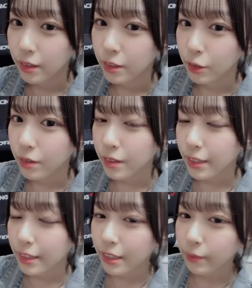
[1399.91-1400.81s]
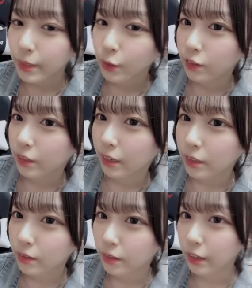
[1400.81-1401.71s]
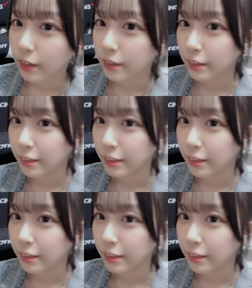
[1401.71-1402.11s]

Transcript: そんなネーミングがあるんだ